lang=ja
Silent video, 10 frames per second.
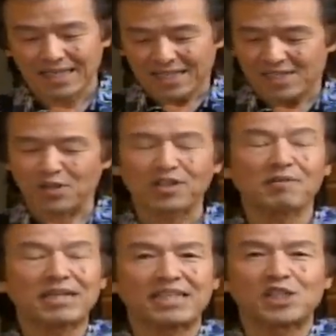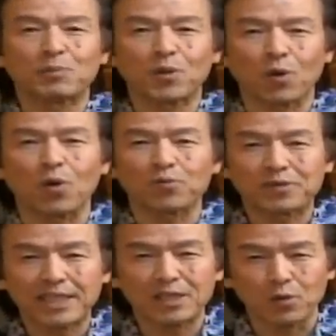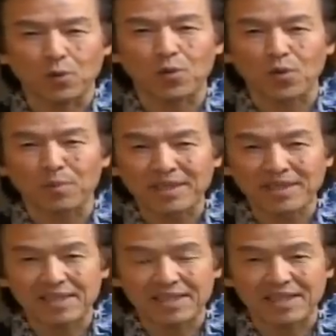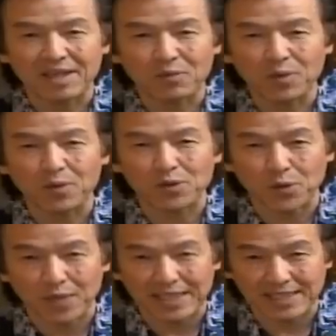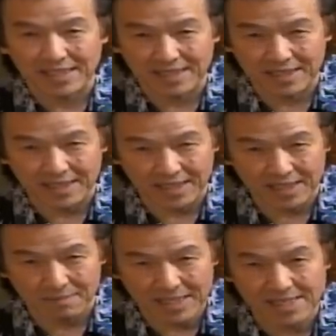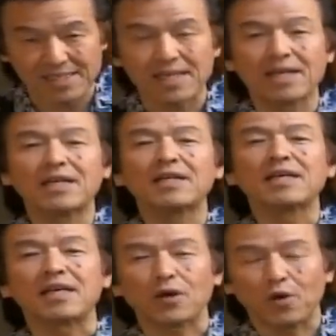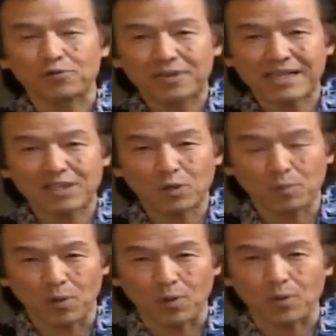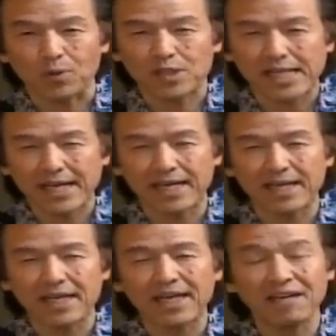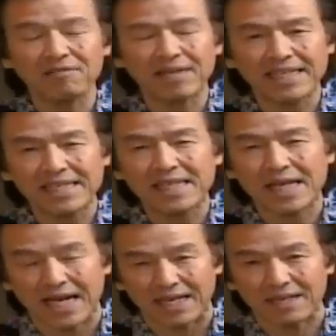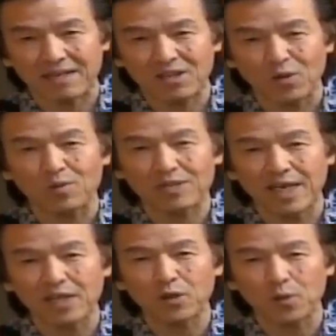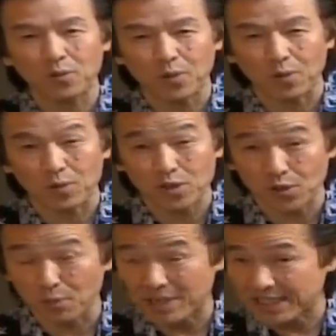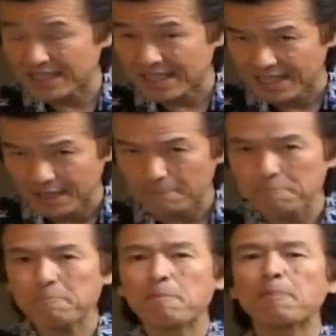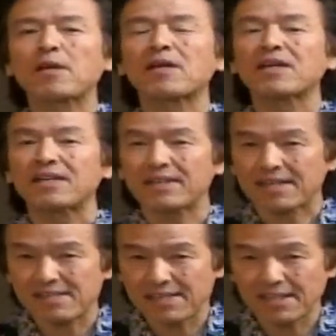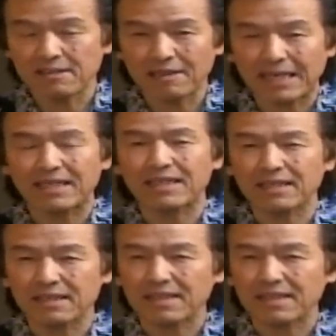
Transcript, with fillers: それではいつものお二人のコメンテーターをご紹介させていただきます。お二人とも世界平和委員会の代表をお務めになられ、現在では